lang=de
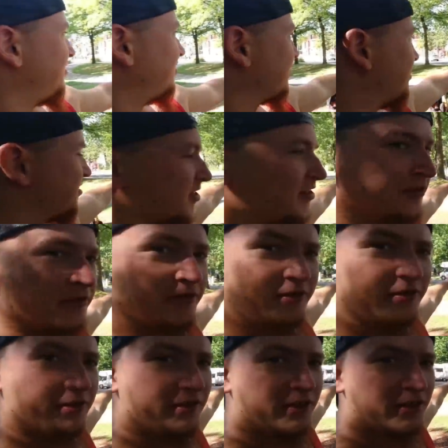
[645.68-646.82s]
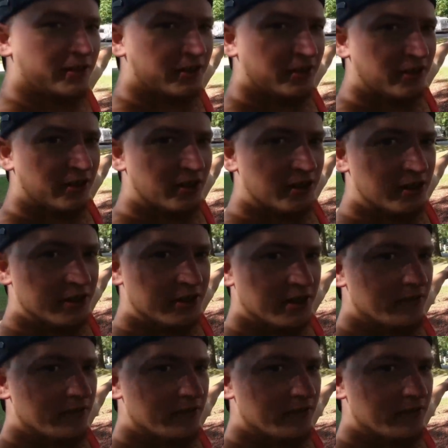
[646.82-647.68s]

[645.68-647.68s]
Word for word: da ganz hinten, äh,